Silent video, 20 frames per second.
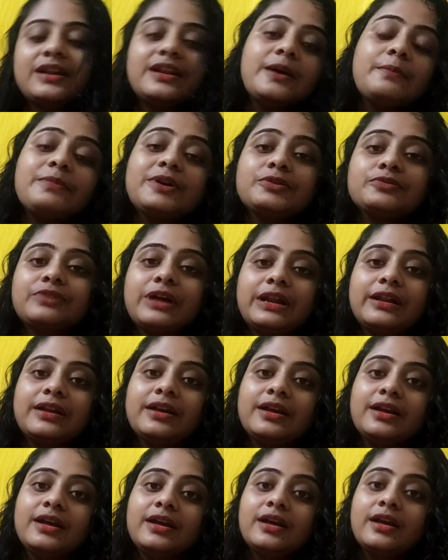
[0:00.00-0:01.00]
নাম্বার ওয়ান
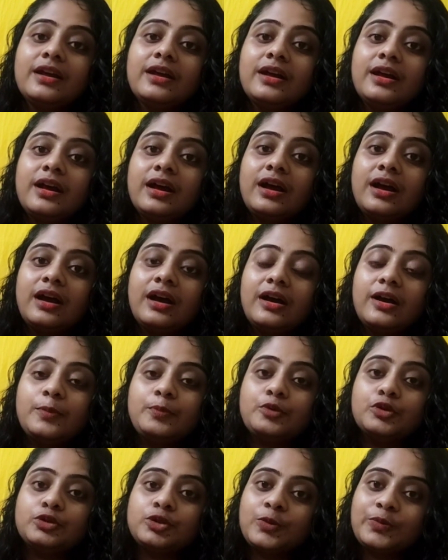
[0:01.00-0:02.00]

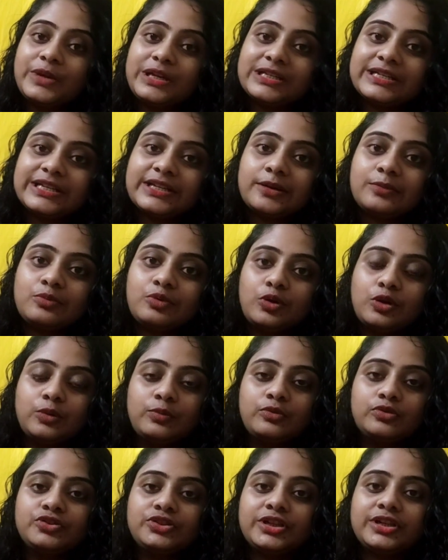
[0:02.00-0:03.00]
প্রথমেই যেটা
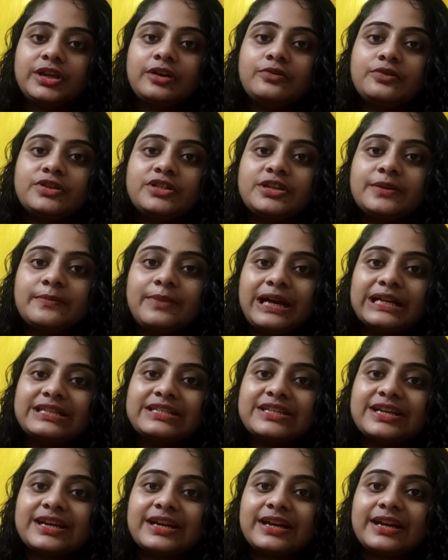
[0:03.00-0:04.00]
বলবো সেটা হচ্ছে
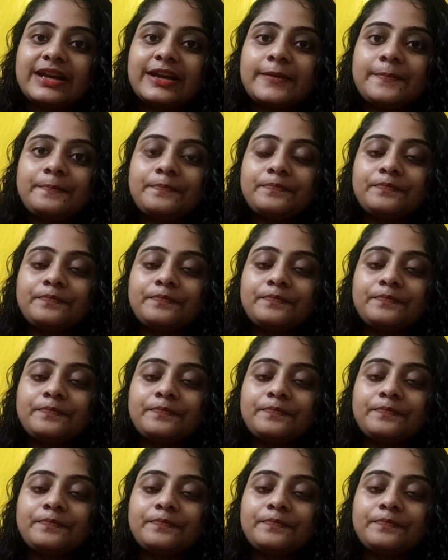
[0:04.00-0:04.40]
বাচ্চাকে